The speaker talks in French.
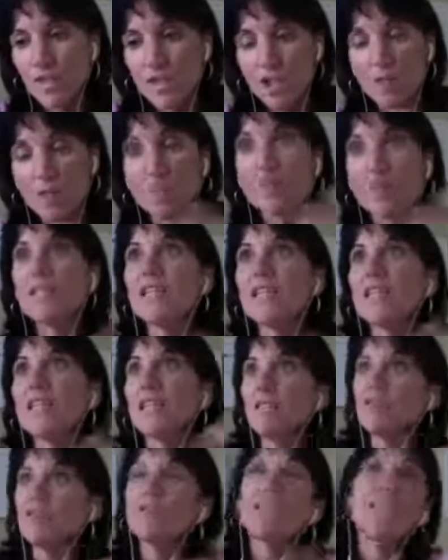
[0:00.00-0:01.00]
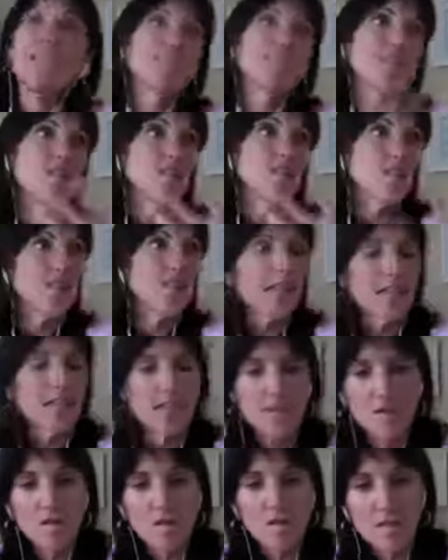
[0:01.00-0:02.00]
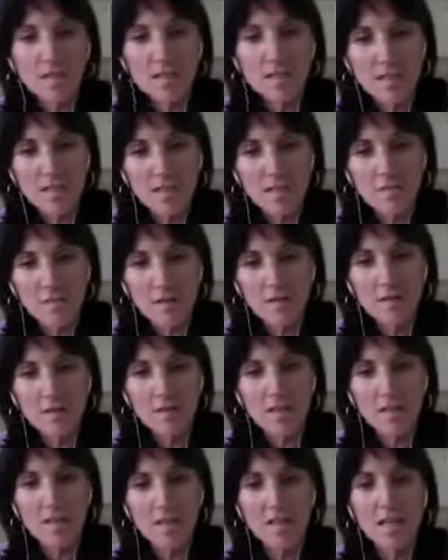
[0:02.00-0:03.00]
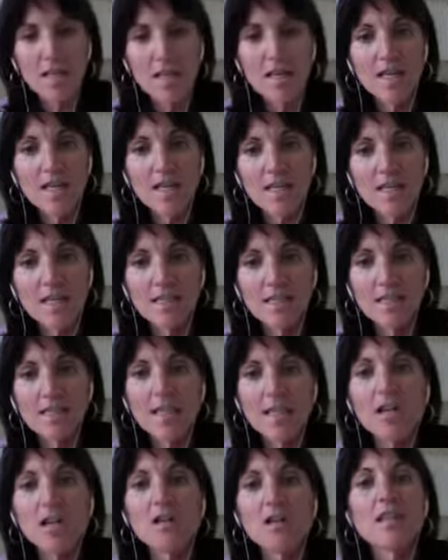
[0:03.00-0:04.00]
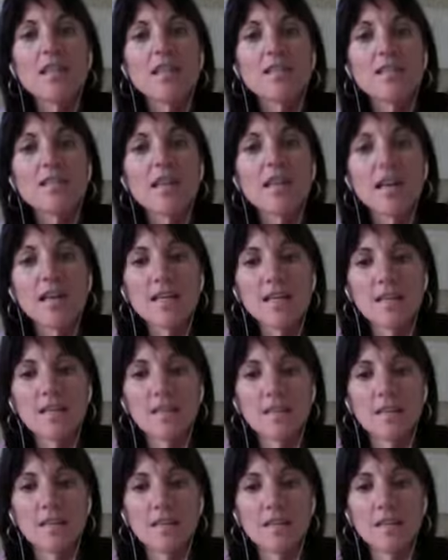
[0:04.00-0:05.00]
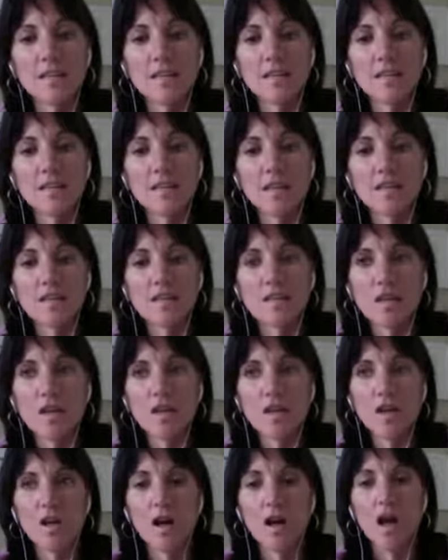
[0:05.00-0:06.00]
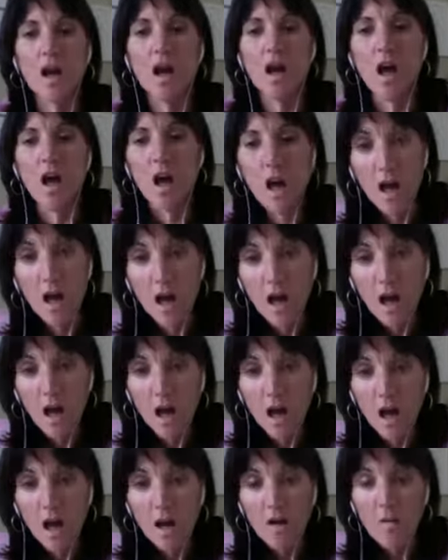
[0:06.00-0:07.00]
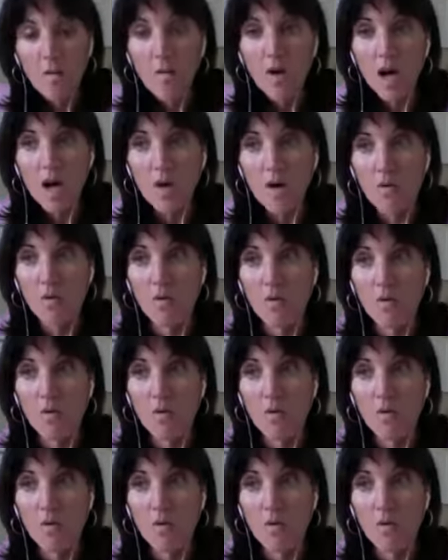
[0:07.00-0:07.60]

Et j'ai posé la question, qu'est-ce qui a créé ceci dans ma vie? Et c'était le laisser être. J'ai fait, ah! wow!